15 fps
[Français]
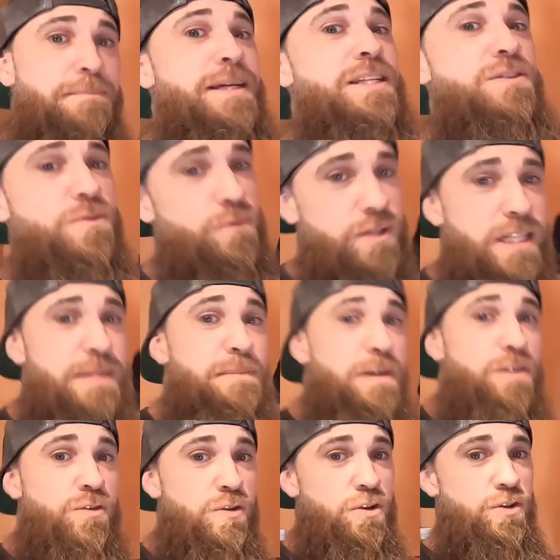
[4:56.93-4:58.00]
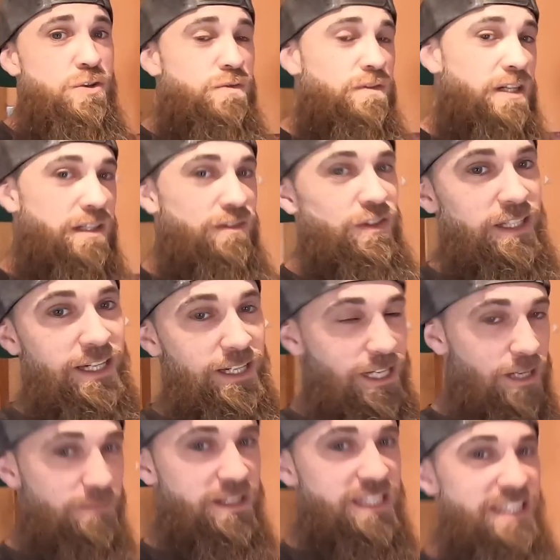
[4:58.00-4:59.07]
parce qu'on ne sait pas encore ce qu'on va avoir
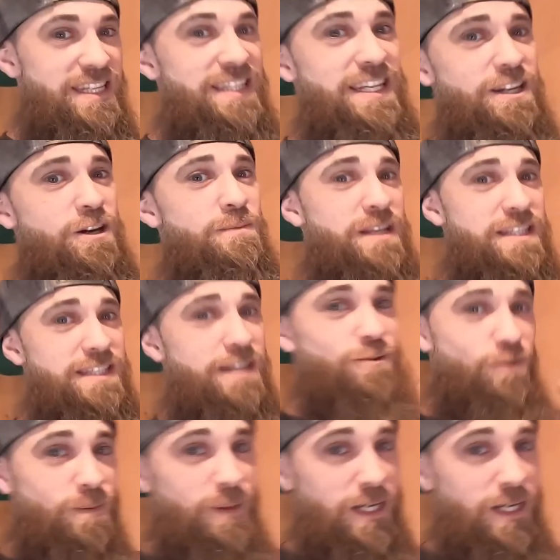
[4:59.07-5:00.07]
derrière, mais si c'est comme la salle de